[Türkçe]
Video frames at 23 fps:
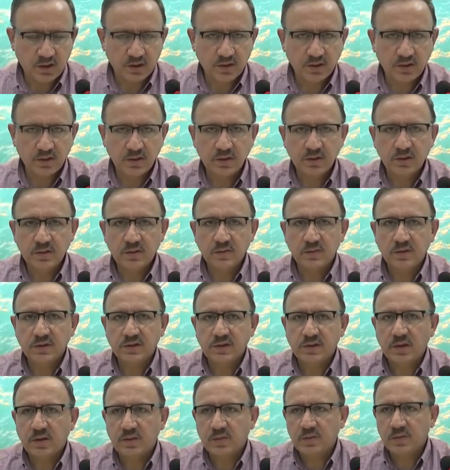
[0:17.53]
alihi ve
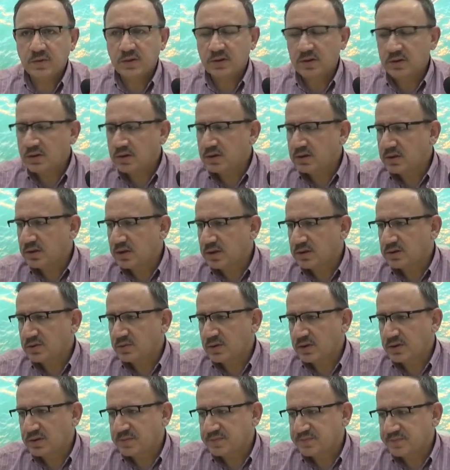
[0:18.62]
sahbihi
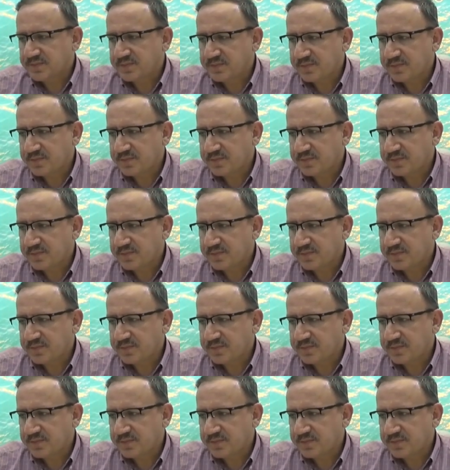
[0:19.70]
ecmaîn.